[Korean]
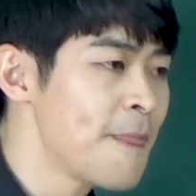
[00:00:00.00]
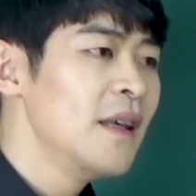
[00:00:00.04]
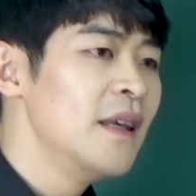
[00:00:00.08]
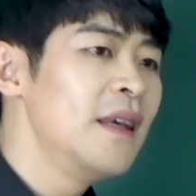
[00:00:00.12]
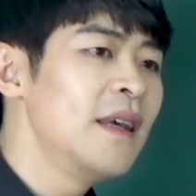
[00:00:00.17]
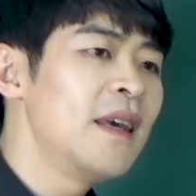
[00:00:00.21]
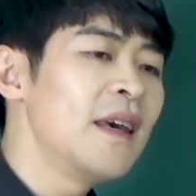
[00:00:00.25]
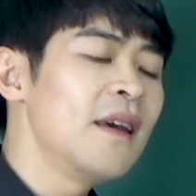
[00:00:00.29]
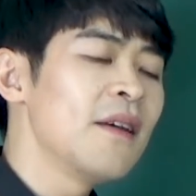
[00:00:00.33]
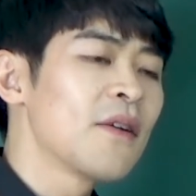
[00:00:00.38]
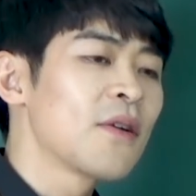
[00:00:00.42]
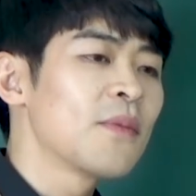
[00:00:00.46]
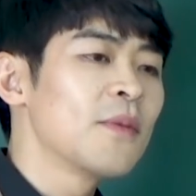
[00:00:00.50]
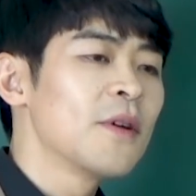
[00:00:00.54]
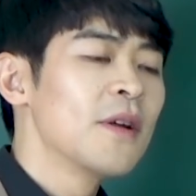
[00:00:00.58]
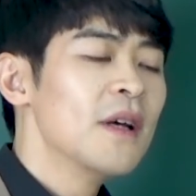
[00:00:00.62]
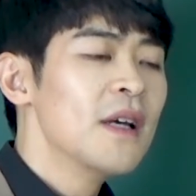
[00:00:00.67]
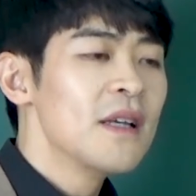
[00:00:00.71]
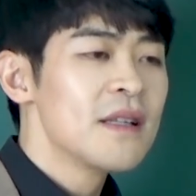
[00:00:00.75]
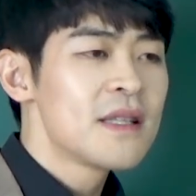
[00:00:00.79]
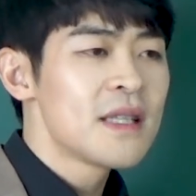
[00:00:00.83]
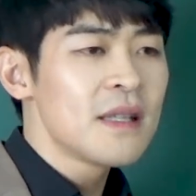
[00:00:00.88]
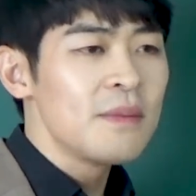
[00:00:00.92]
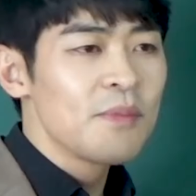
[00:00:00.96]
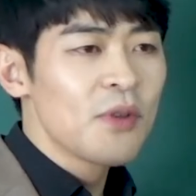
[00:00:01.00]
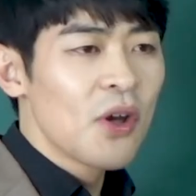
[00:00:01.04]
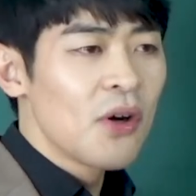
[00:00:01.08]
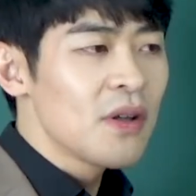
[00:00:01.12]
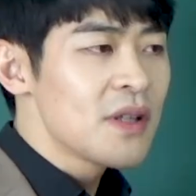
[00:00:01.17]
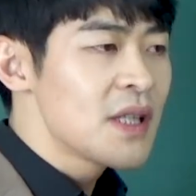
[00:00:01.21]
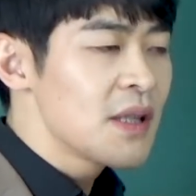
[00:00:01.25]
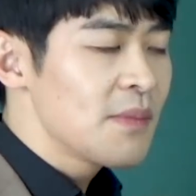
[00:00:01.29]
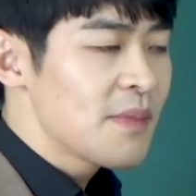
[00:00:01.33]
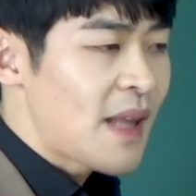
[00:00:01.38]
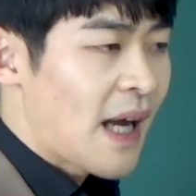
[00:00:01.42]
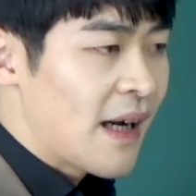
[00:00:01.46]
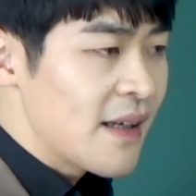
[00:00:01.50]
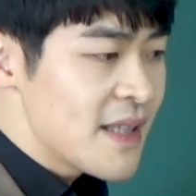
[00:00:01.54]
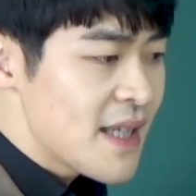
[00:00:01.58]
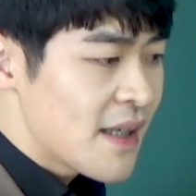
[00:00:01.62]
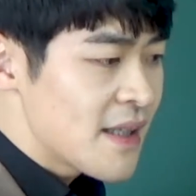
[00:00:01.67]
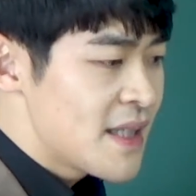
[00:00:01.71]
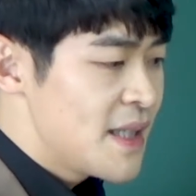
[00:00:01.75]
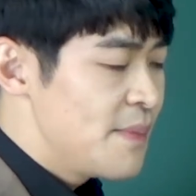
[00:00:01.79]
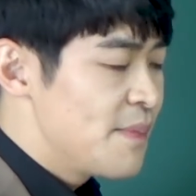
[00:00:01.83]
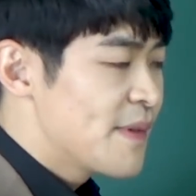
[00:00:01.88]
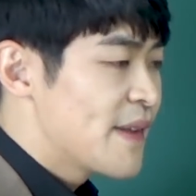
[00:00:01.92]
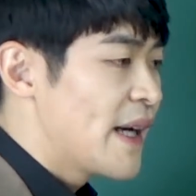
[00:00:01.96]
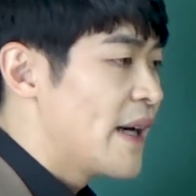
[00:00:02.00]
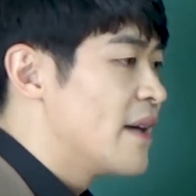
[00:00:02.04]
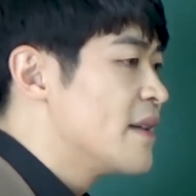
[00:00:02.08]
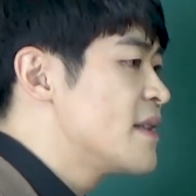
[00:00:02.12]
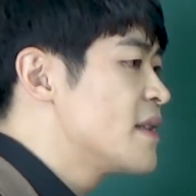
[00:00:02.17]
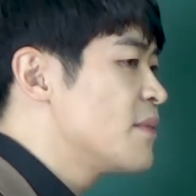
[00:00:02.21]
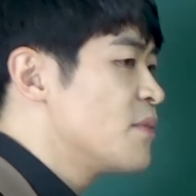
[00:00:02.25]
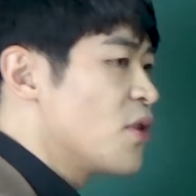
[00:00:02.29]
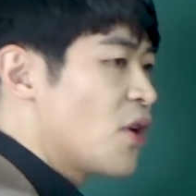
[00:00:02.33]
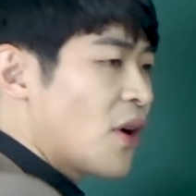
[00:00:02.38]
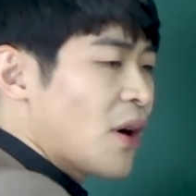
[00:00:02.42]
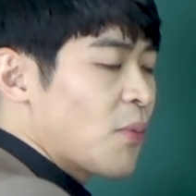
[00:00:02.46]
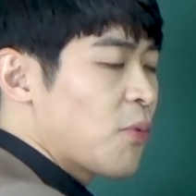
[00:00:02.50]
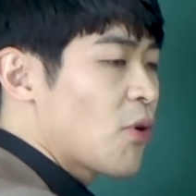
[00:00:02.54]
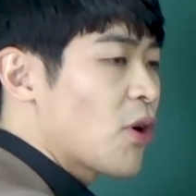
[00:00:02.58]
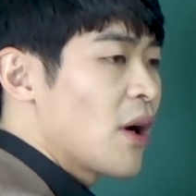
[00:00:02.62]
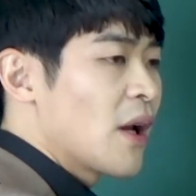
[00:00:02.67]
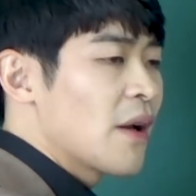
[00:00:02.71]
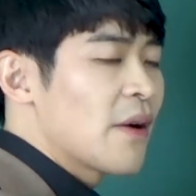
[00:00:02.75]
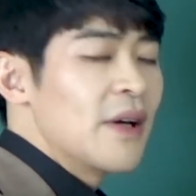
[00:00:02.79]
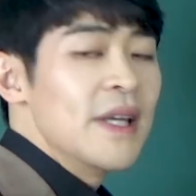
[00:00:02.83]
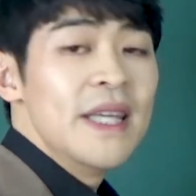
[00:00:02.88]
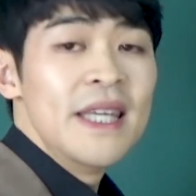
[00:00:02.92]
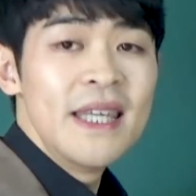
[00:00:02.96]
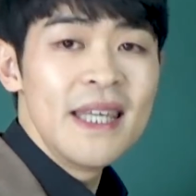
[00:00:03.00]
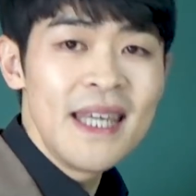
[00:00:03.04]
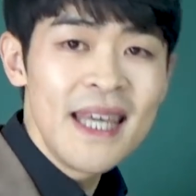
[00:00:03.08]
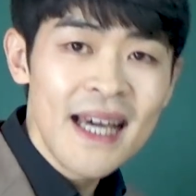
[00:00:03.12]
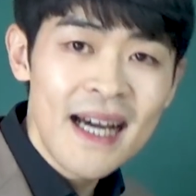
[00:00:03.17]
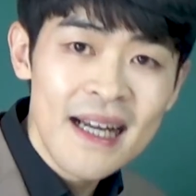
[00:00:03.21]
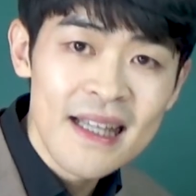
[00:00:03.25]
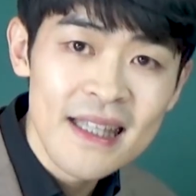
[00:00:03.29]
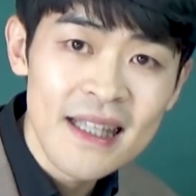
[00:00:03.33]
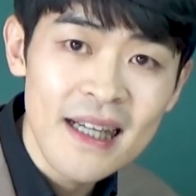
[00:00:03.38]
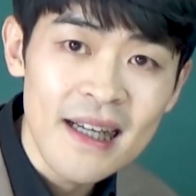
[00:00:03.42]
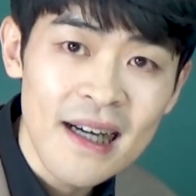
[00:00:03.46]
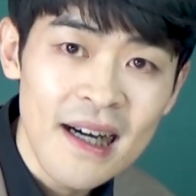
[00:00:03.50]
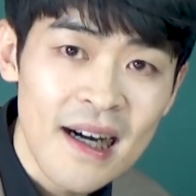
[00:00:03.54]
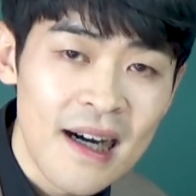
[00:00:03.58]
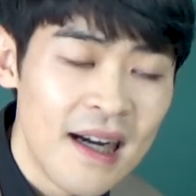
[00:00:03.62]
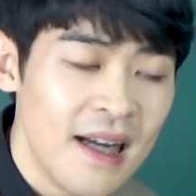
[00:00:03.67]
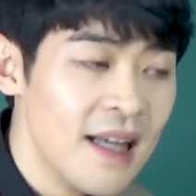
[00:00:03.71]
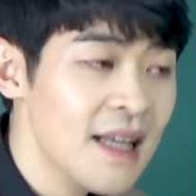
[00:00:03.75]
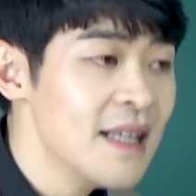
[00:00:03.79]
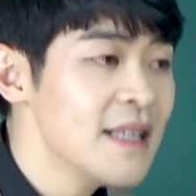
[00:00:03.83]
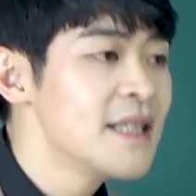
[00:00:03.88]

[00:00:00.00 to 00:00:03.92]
이게 여러분 지금 너 지금 당장 침사 지금 영화 보러 갈 거야 이게 아니라